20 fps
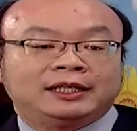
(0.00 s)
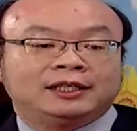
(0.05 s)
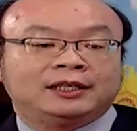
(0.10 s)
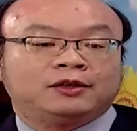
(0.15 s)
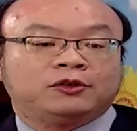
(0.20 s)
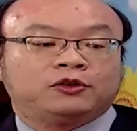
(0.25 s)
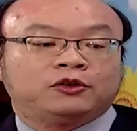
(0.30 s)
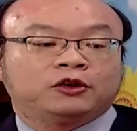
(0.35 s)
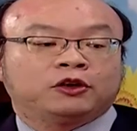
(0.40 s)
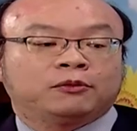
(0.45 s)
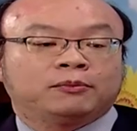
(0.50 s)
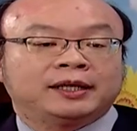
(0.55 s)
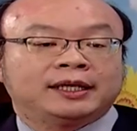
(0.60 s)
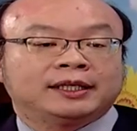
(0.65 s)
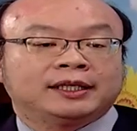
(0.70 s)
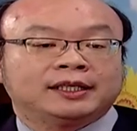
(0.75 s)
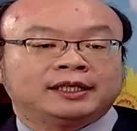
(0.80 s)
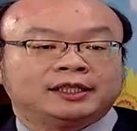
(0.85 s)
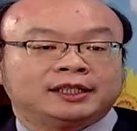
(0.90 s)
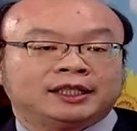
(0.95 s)
性血友病
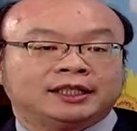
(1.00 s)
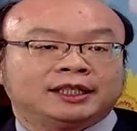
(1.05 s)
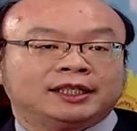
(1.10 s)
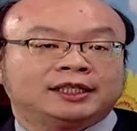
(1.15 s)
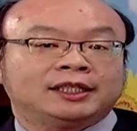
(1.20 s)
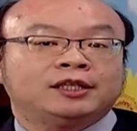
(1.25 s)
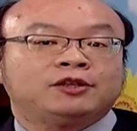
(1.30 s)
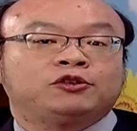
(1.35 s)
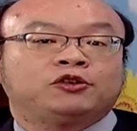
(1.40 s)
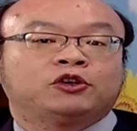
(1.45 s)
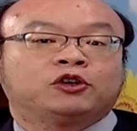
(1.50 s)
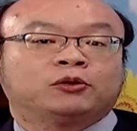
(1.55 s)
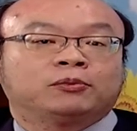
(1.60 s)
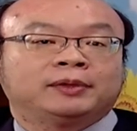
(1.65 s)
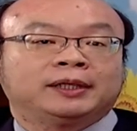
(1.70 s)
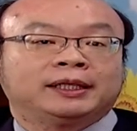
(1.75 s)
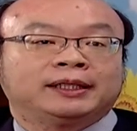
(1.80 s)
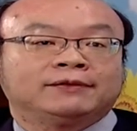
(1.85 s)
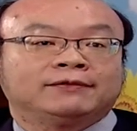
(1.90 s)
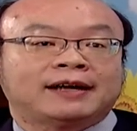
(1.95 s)
跟先天性血友
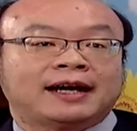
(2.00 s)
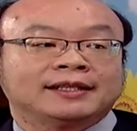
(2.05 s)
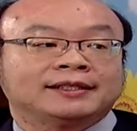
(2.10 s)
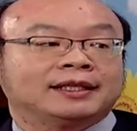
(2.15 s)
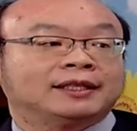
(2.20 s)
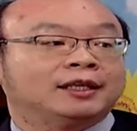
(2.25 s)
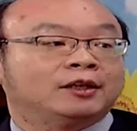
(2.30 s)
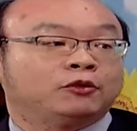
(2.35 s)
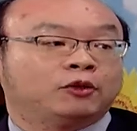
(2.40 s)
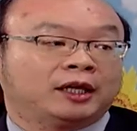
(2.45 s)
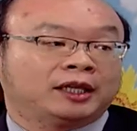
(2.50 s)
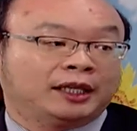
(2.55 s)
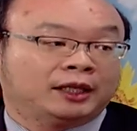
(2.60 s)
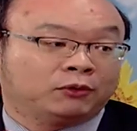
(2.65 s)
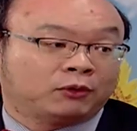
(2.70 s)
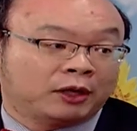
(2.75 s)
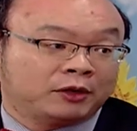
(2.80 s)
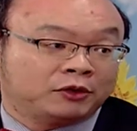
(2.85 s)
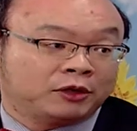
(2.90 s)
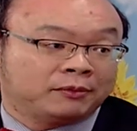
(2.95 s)
病发生的原因
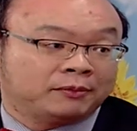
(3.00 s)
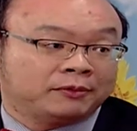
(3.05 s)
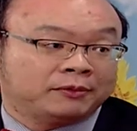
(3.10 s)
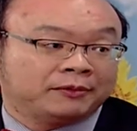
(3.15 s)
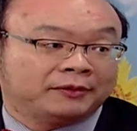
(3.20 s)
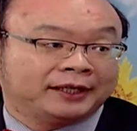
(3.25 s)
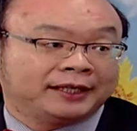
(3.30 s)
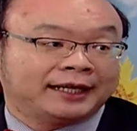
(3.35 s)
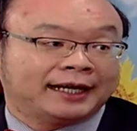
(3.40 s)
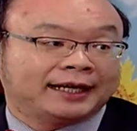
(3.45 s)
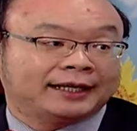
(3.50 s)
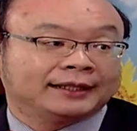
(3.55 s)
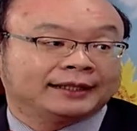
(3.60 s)
完全不一样，